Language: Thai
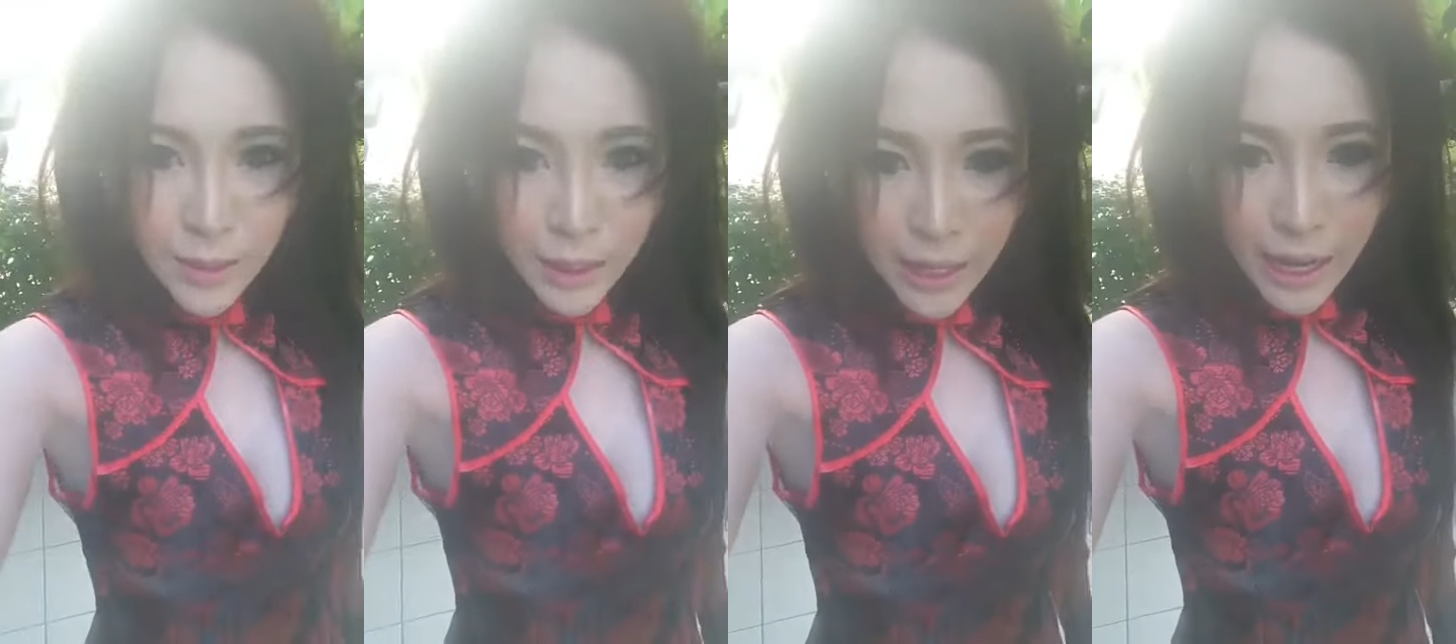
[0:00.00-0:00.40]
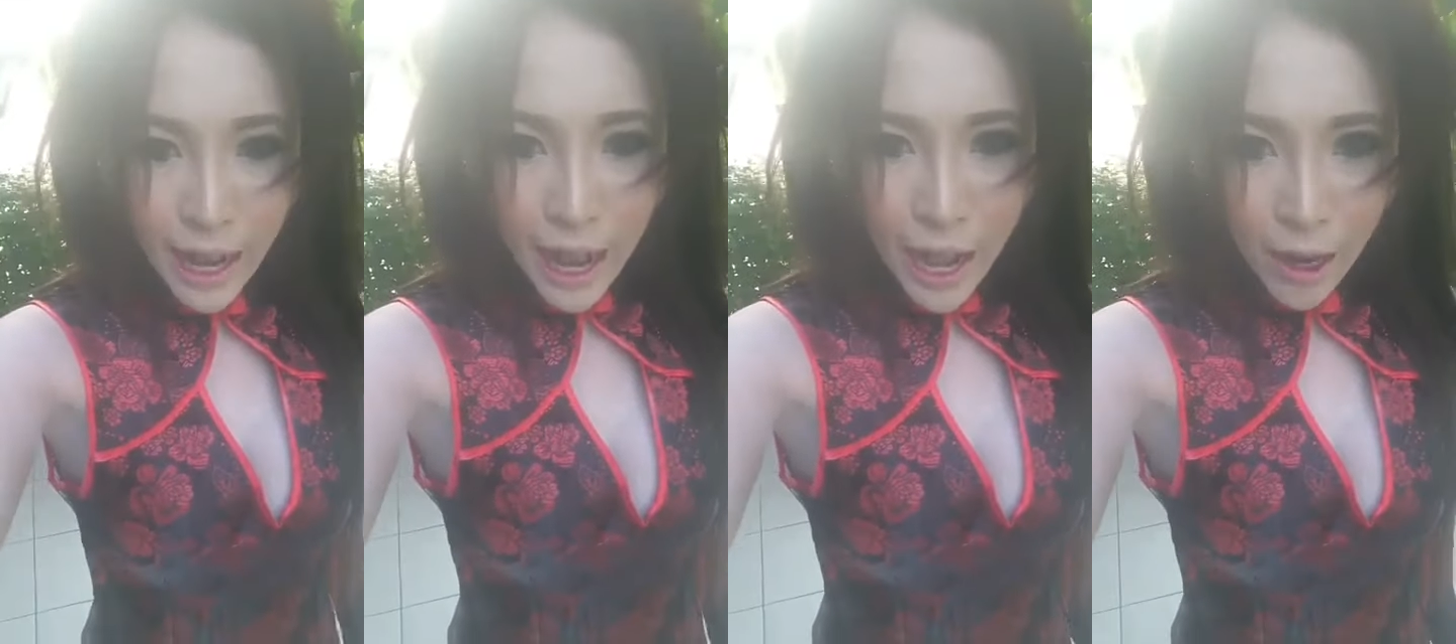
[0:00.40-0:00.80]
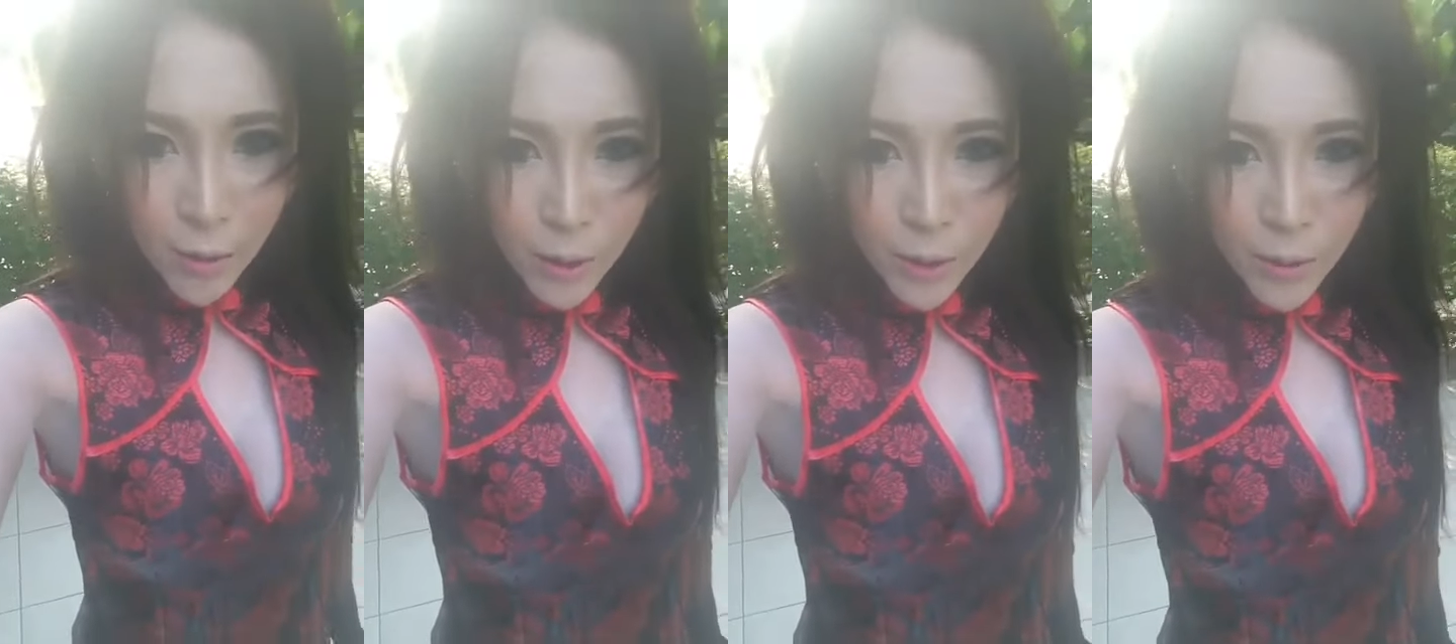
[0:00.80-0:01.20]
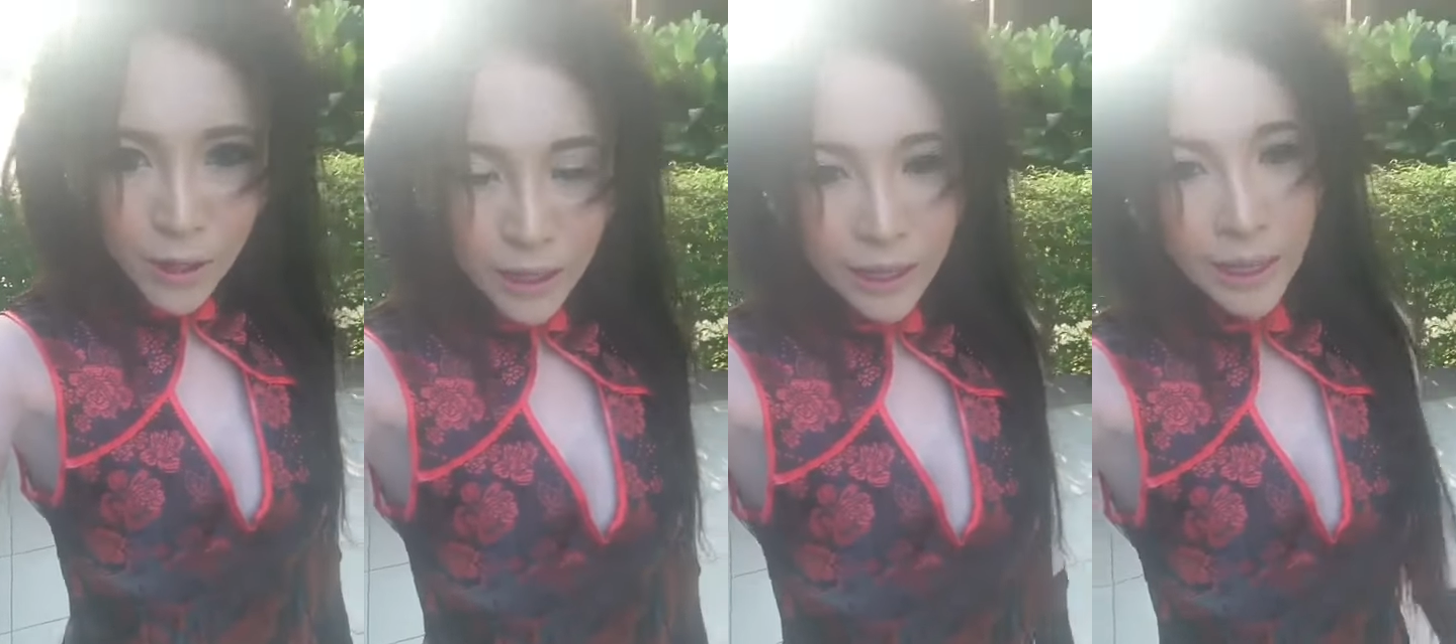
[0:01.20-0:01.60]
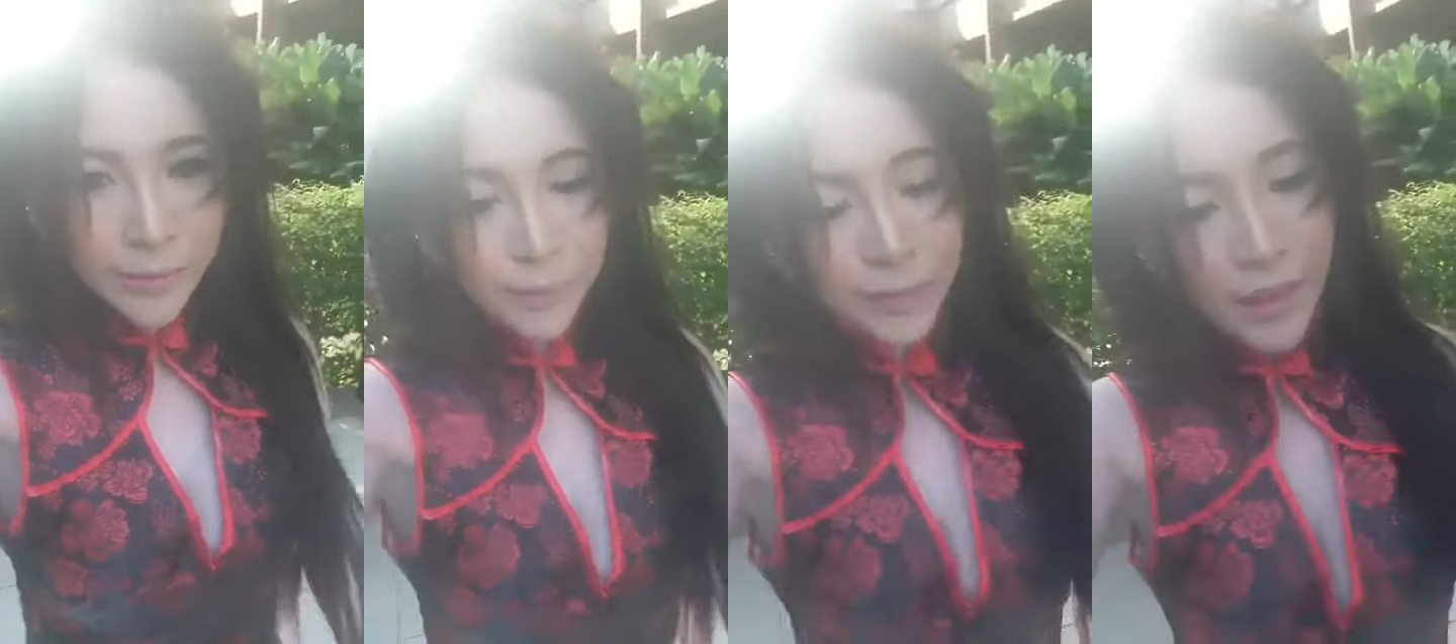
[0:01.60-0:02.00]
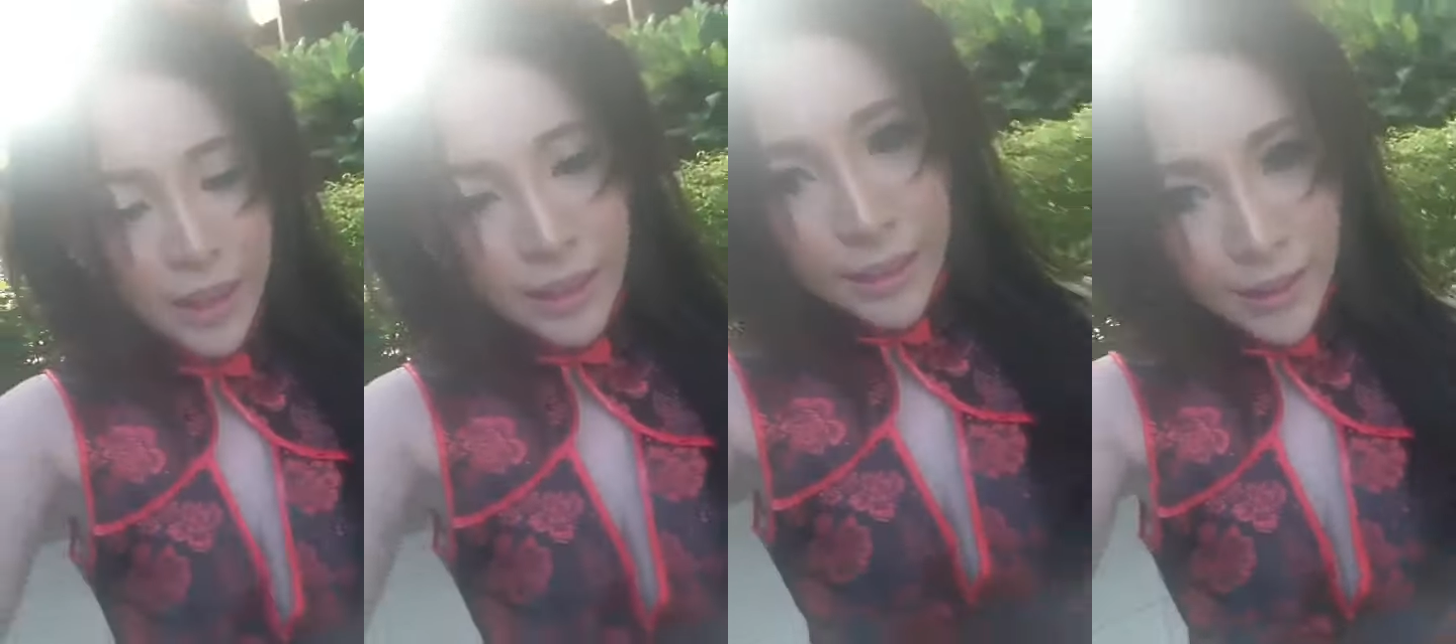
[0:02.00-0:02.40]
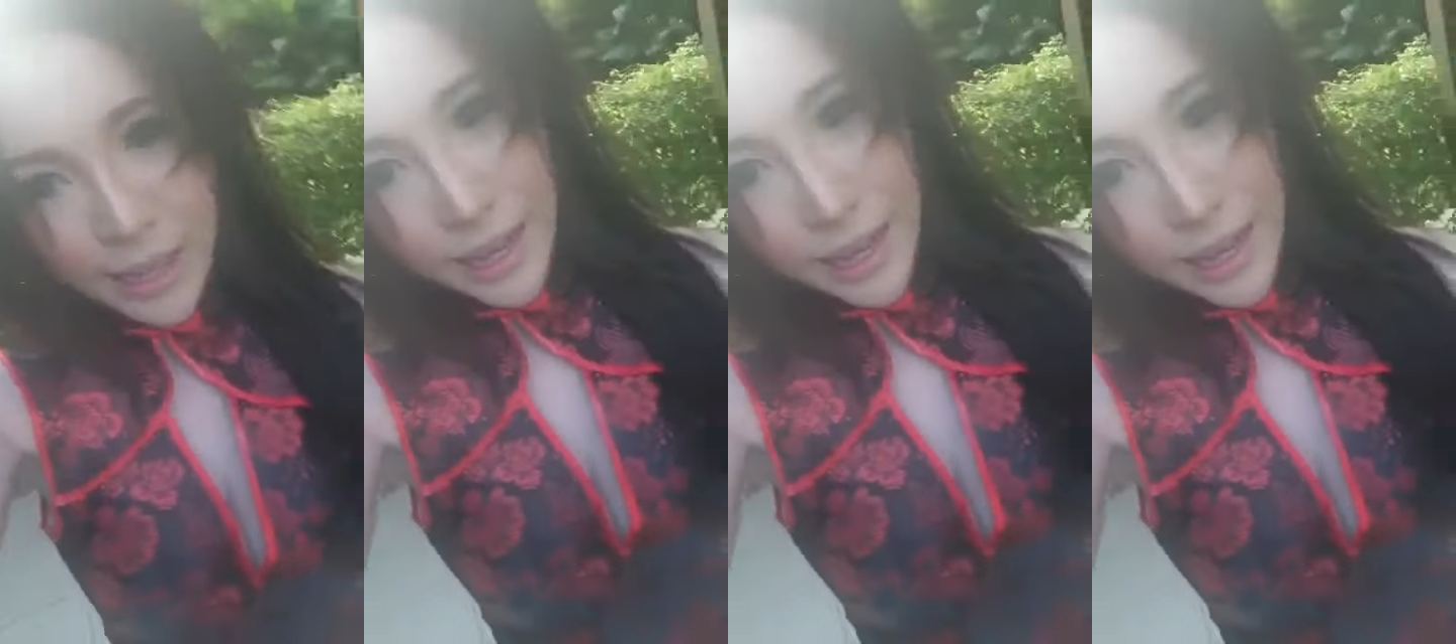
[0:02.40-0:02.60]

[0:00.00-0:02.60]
สวัสดีค่ะ หัวยุ่งเลย ตอน